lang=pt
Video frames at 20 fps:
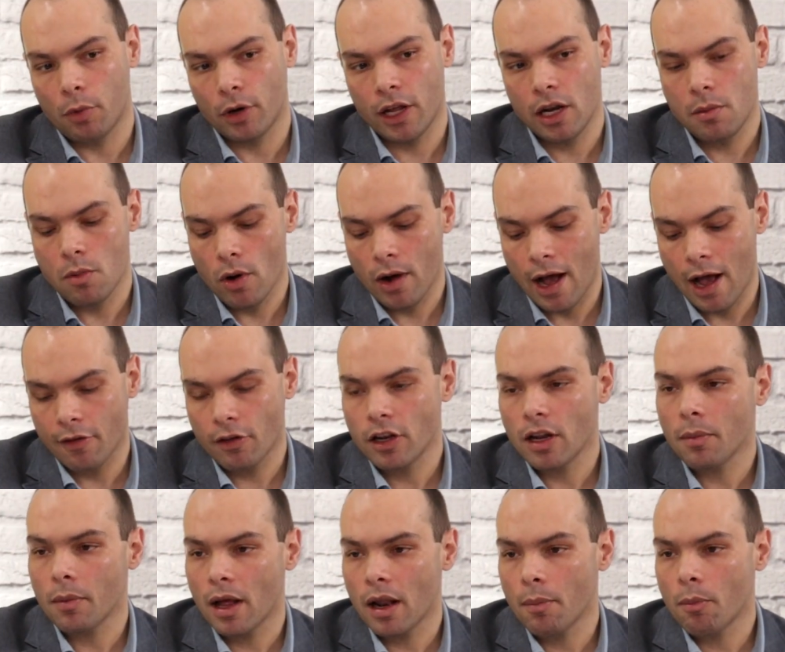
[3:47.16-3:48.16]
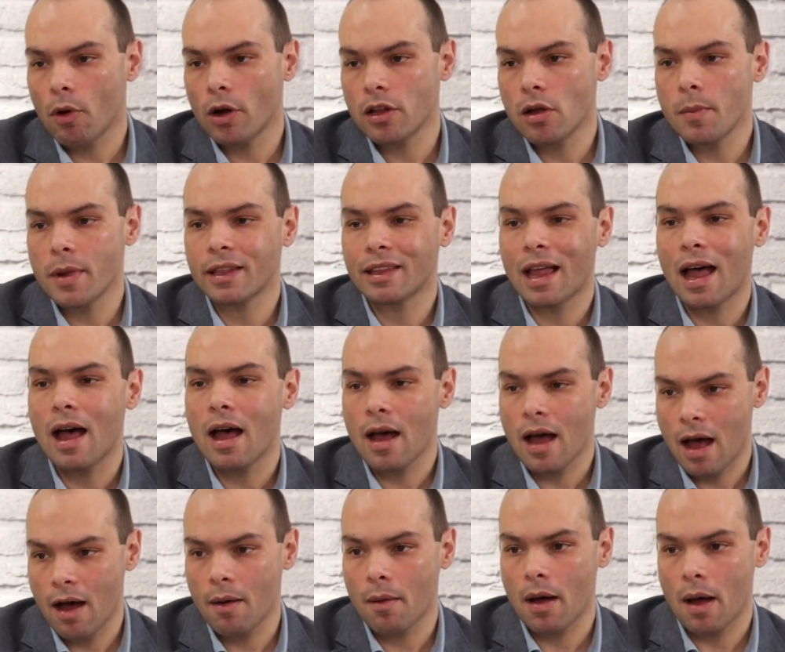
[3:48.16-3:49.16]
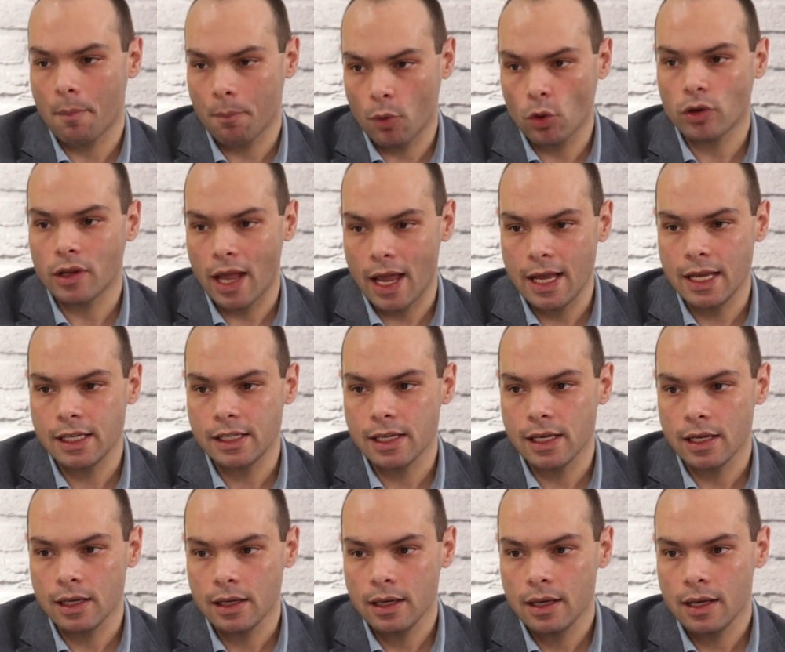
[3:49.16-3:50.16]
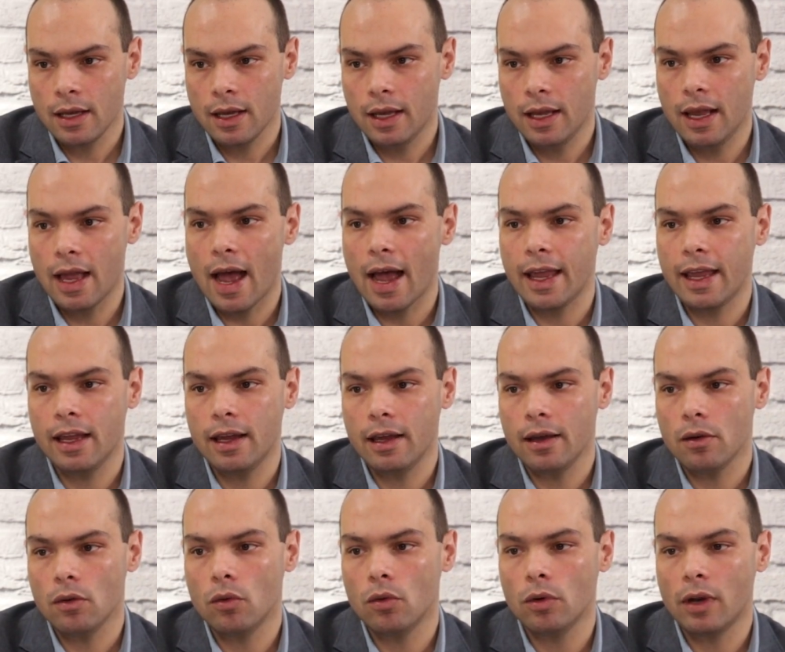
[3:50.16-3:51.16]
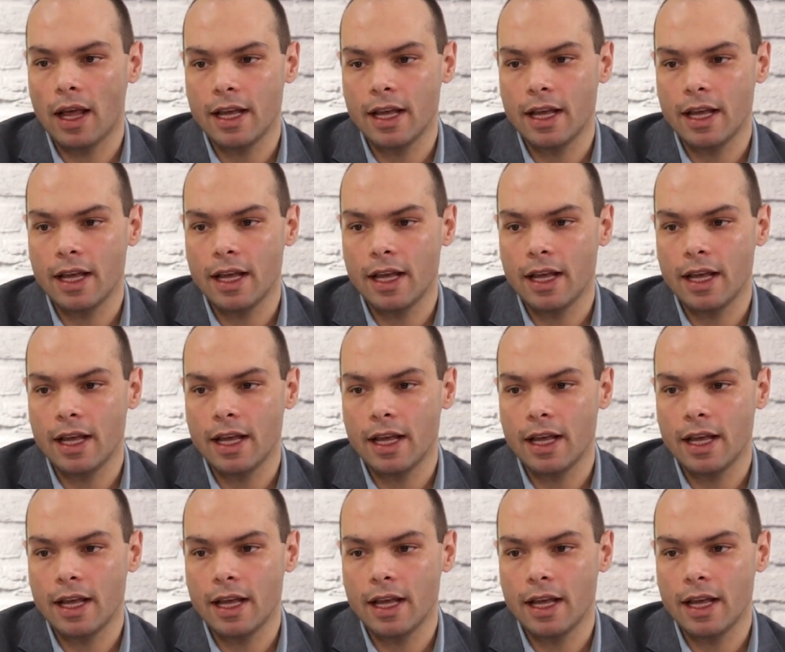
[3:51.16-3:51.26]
porque no meu caso ela, ela pode aumentar a, a, potência e aí o